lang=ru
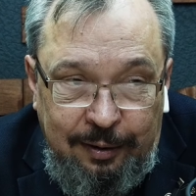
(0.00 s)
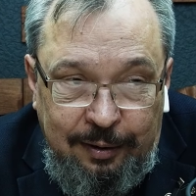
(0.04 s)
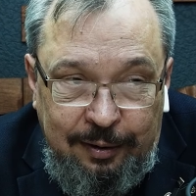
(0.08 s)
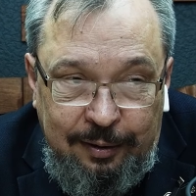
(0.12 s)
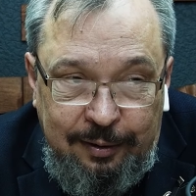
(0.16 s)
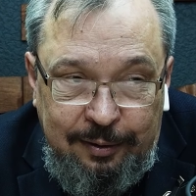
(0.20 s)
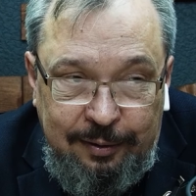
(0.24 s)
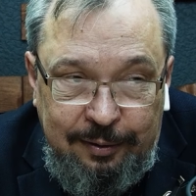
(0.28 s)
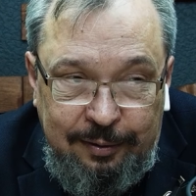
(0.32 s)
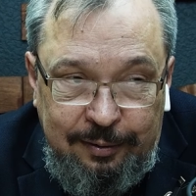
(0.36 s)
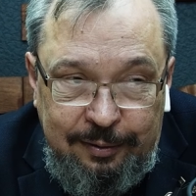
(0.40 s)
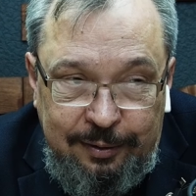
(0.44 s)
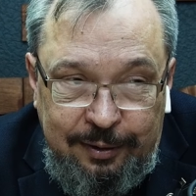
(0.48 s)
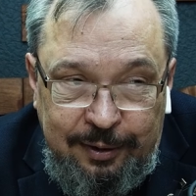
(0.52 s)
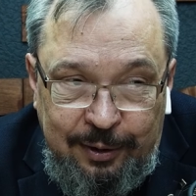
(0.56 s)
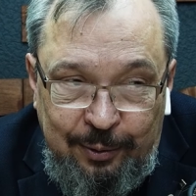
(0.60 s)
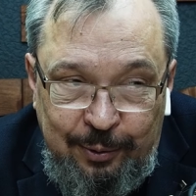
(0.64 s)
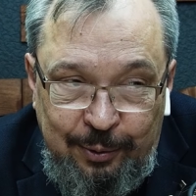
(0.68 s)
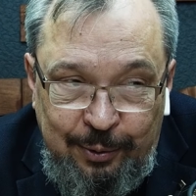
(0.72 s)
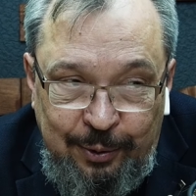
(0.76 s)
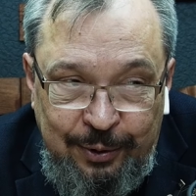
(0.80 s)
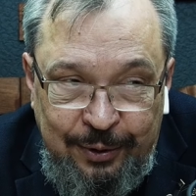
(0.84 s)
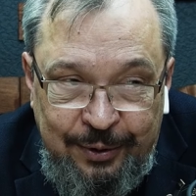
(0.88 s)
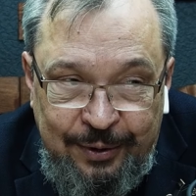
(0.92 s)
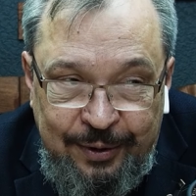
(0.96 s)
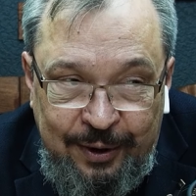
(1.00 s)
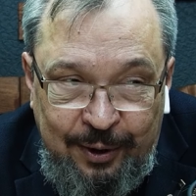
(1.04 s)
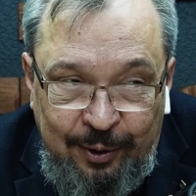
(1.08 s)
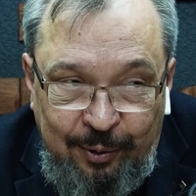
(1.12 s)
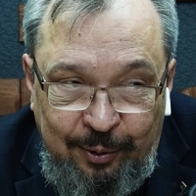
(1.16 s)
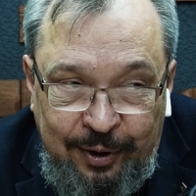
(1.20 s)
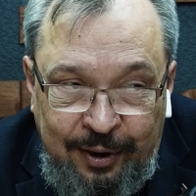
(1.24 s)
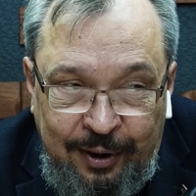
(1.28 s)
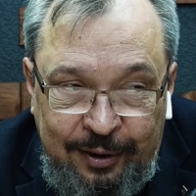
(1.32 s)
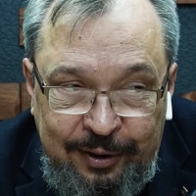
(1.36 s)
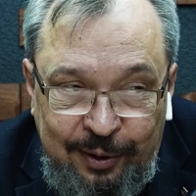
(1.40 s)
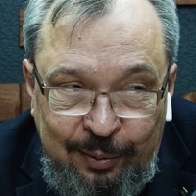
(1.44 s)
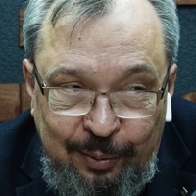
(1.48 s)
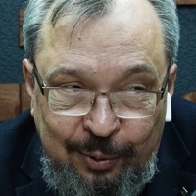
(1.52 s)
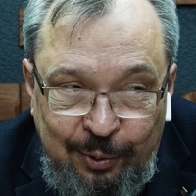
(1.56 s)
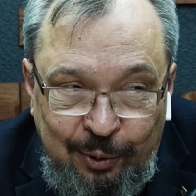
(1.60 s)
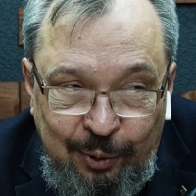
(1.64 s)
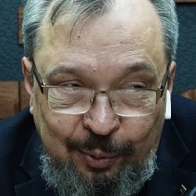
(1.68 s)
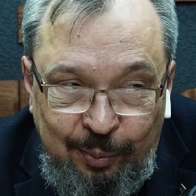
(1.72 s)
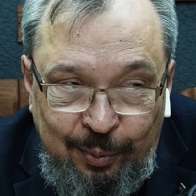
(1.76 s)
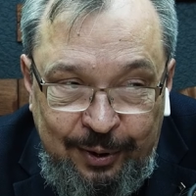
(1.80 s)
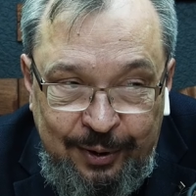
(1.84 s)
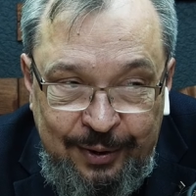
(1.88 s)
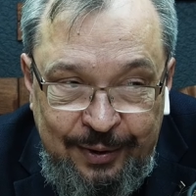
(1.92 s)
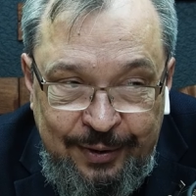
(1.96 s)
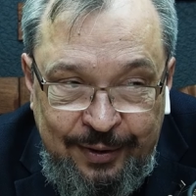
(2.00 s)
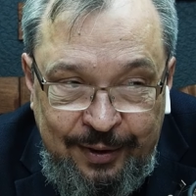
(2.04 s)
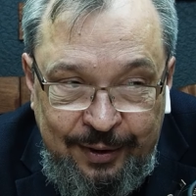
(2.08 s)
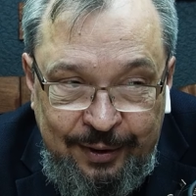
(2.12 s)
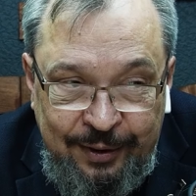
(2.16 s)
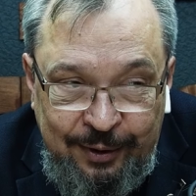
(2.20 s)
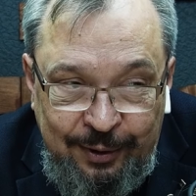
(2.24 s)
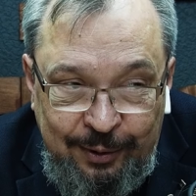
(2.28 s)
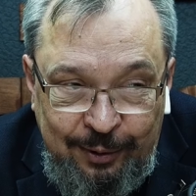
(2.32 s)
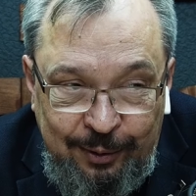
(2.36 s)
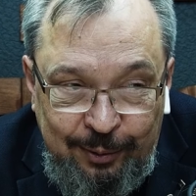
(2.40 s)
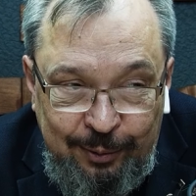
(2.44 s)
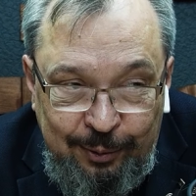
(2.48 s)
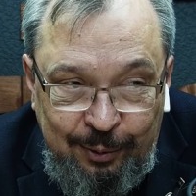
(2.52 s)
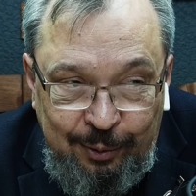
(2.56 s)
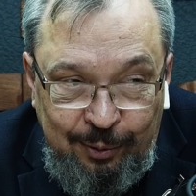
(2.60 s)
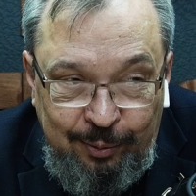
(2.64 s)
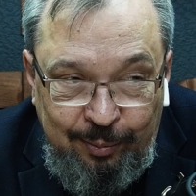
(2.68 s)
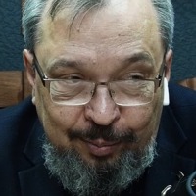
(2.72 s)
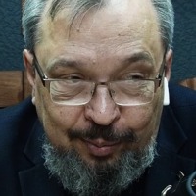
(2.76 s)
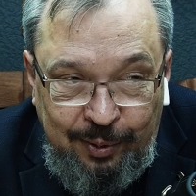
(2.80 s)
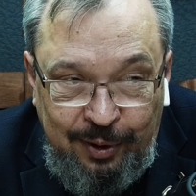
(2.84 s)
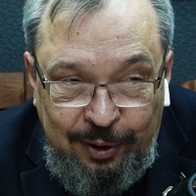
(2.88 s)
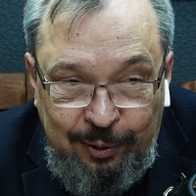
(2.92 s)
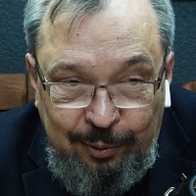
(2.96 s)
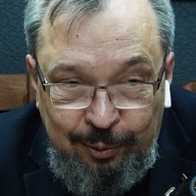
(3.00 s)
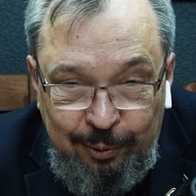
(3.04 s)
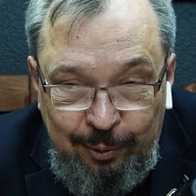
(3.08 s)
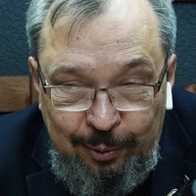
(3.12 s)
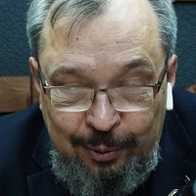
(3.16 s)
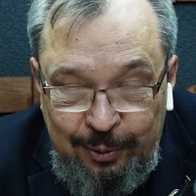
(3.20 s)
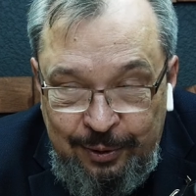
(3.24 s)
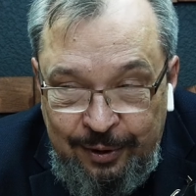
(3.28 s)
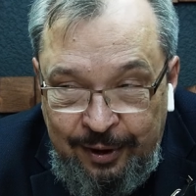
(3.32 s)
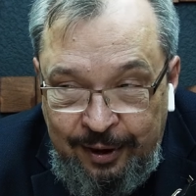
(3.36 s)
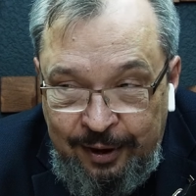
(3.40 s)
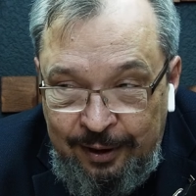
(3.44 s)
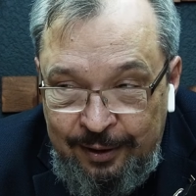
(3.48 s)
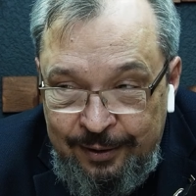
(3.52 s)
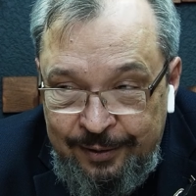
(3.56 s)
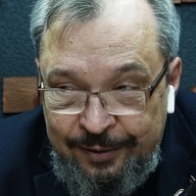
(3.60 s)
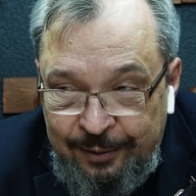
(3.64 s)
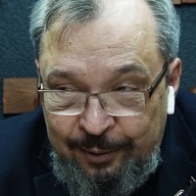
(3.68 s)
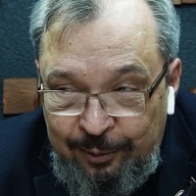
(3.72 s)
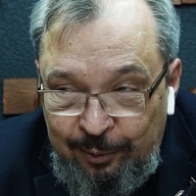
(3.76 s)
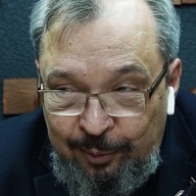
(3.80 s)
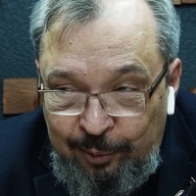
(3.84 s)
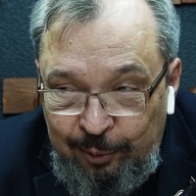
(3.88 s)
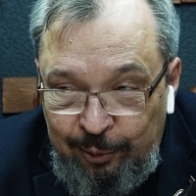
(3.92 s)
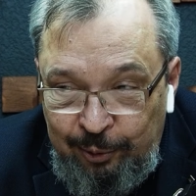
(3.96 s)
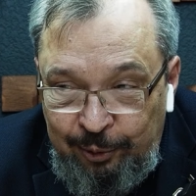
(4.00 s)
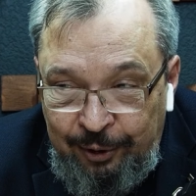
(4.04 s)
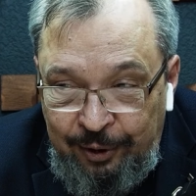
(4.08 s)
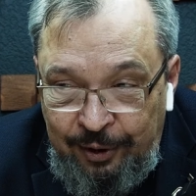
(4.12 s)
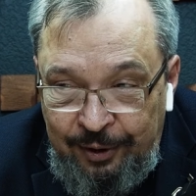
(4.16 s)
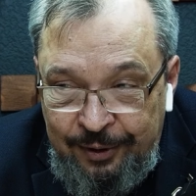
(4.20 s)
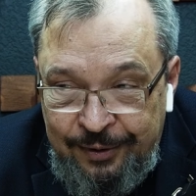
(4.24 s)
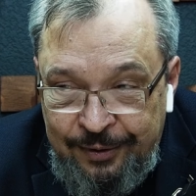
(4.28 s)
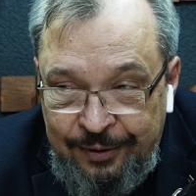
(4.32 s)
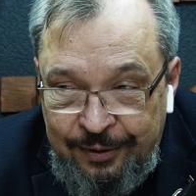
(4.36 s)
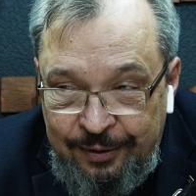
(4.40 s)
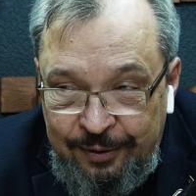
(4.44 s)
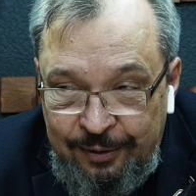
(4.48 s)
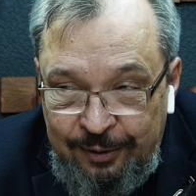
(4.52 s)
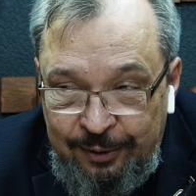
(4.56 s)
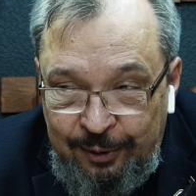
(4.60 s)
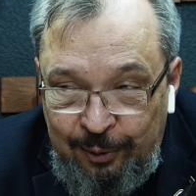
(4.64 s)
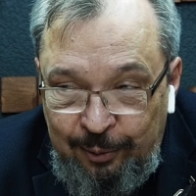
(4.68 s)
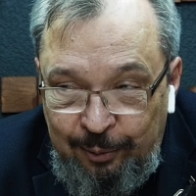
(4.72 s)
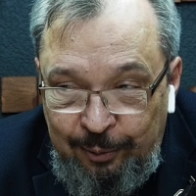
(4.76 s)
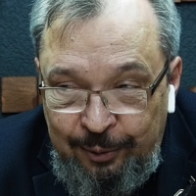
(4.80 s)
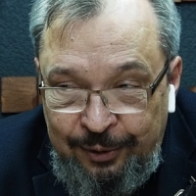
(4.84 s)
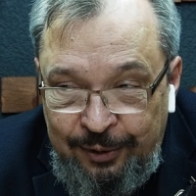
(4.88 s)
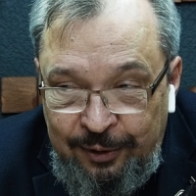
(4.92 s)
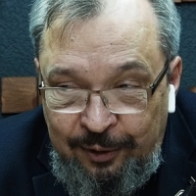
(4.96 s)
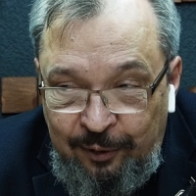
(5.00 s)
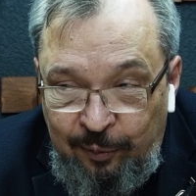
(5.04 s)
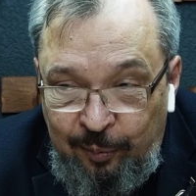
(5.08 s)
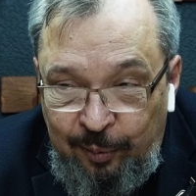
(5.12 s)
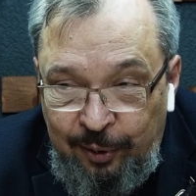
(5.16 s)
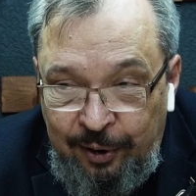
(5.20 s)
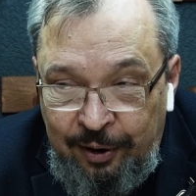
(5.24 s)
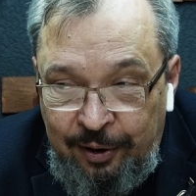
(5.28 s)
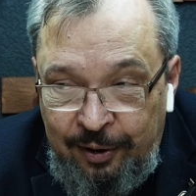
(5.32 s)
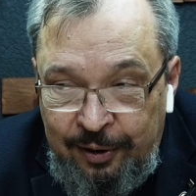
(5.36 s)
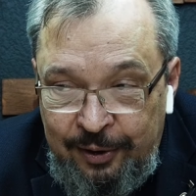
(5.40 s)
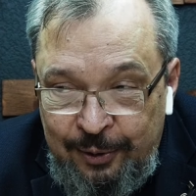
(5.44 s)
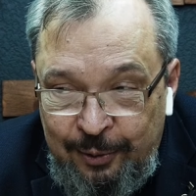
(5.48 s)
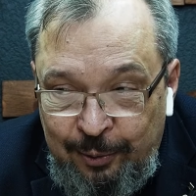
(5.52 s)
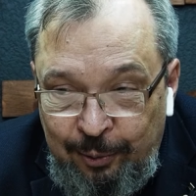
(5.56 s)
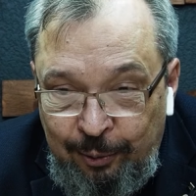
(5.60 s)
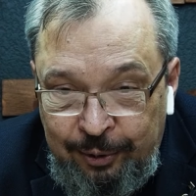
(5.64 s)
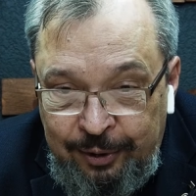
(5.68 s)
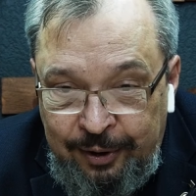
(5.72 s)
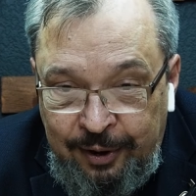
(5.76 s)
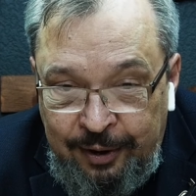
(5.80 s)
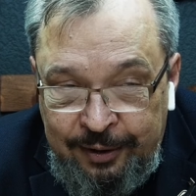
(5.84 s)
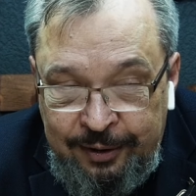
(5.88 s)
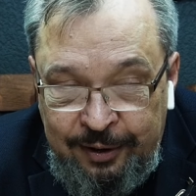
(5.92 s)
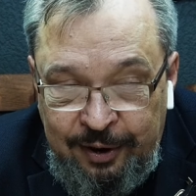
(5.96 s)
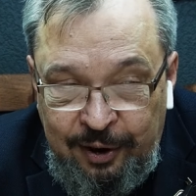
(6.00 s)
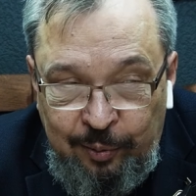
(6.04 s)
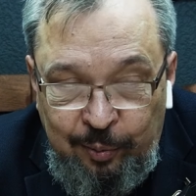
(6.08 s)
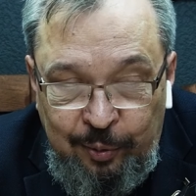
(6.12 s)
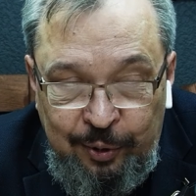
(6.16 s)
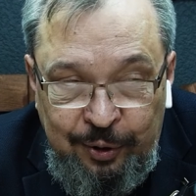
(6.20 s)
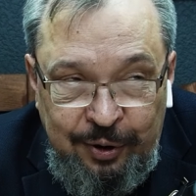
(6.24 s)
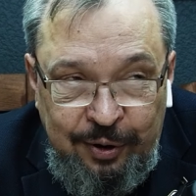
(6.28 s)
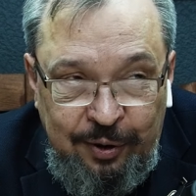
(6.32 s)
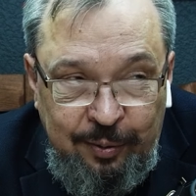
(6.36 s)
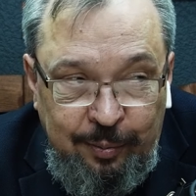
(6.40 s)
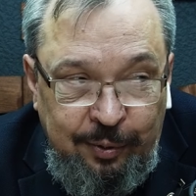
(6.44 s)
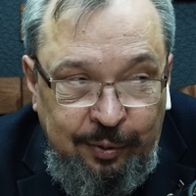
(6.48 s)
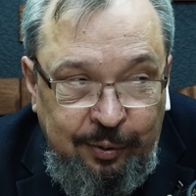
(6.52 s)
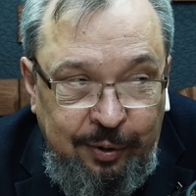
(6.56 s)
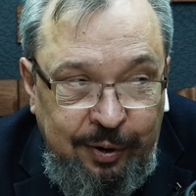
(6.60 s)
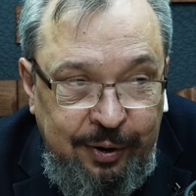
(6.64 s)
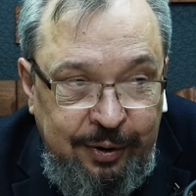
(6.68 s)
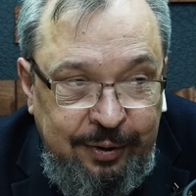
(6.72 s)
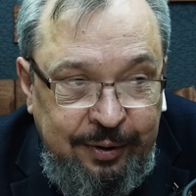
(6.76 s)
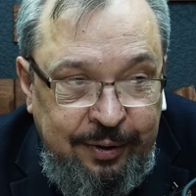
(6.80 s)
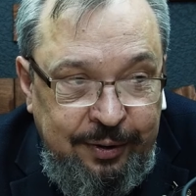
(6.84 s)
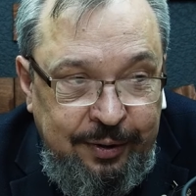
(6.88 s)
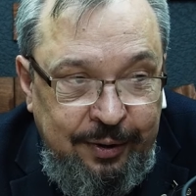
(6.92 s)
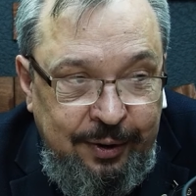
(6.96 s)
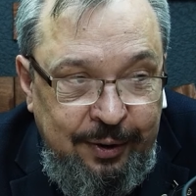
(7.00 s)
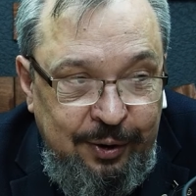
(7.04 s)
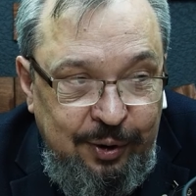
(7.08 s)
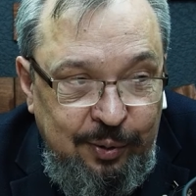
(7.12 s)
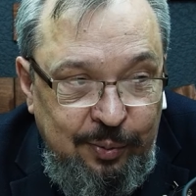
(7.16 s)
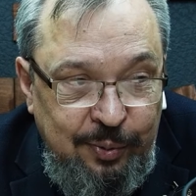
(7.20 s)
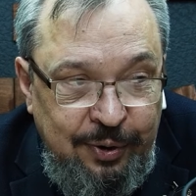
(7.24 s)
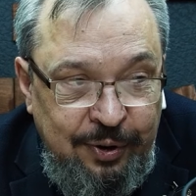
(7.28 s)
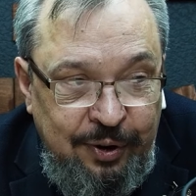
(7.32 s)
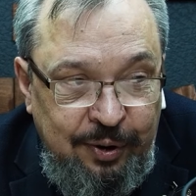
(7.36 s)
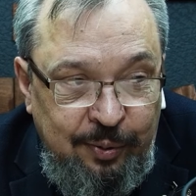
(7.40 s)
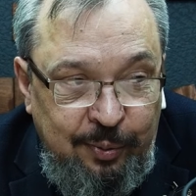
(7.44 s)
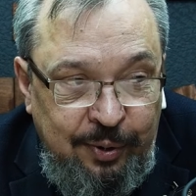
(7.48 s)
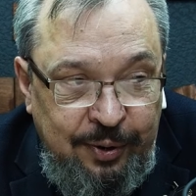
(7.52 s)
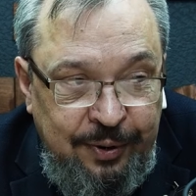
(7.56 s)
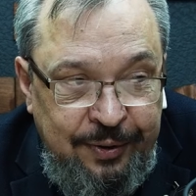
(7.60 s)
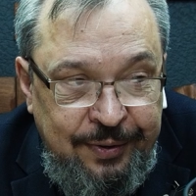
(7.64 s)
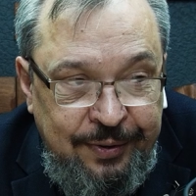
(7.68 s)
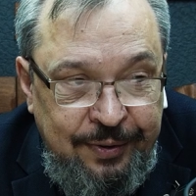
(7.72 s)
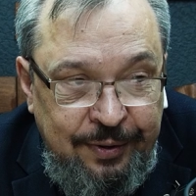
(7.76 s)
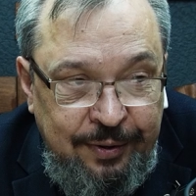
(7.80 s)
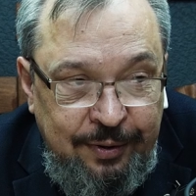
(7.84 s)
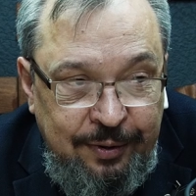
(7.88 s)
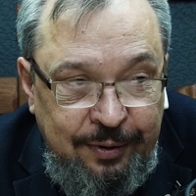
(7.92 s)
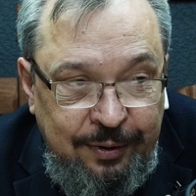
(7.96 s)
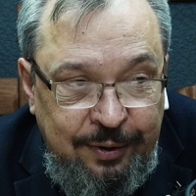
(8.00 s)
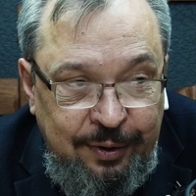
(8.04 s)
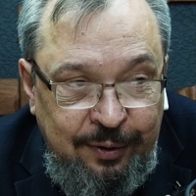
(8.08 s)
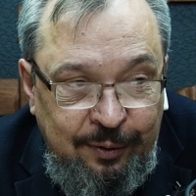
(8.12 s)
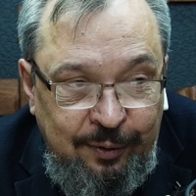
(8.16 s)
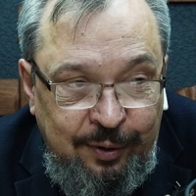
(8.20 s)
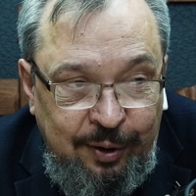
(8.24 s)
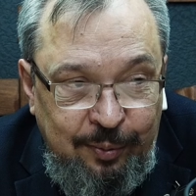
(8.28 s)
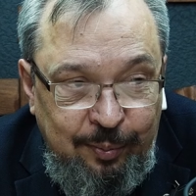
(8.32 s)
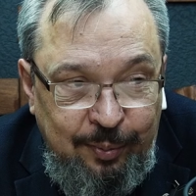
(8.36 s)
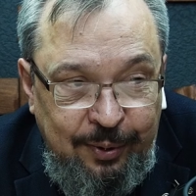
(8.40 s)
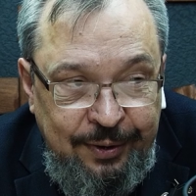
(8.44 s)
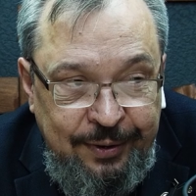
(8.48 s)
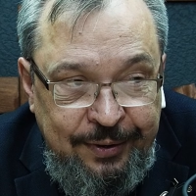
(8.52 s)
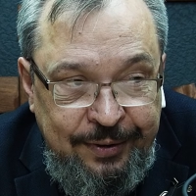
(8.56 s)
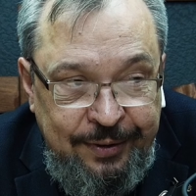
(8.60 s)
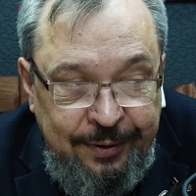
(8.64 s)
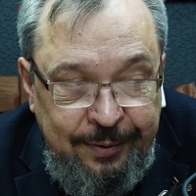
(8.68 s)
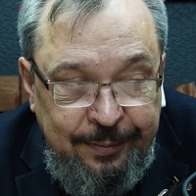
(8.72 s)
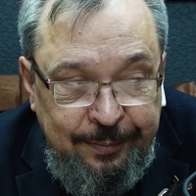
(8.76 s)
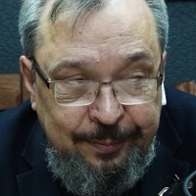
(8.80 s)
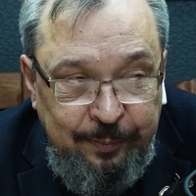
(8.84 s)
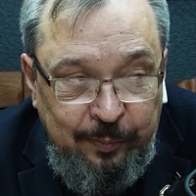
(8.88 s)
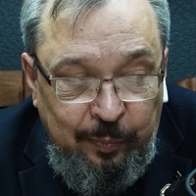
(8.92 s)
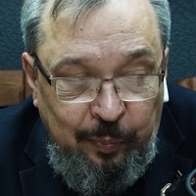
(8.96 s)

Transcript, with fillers: Э, я уж не знаю, как там что происходило, но по ходу строительства умудрились не уйти в перерасход, как это обычно бывает, когда этим занимаются европейцы.